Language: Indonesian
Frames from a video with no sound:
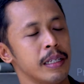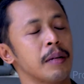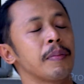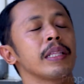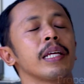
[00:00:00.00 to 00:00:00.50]
yang
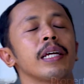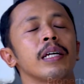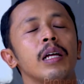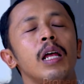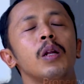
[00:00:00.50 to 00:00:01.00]

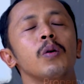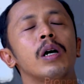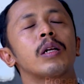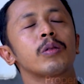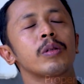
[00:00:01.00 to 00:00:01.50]
penting lu
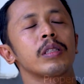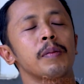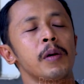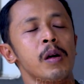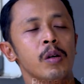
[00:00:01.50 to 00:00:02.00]
harus
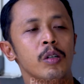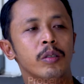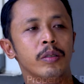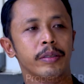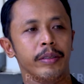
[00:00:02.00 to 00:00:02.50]
tetap
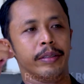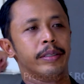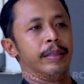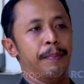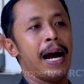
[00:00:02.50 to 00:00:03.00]

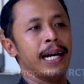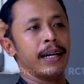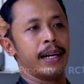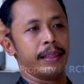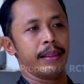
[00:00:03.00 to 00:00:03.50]

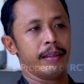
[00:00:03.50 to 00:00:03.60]
semangat.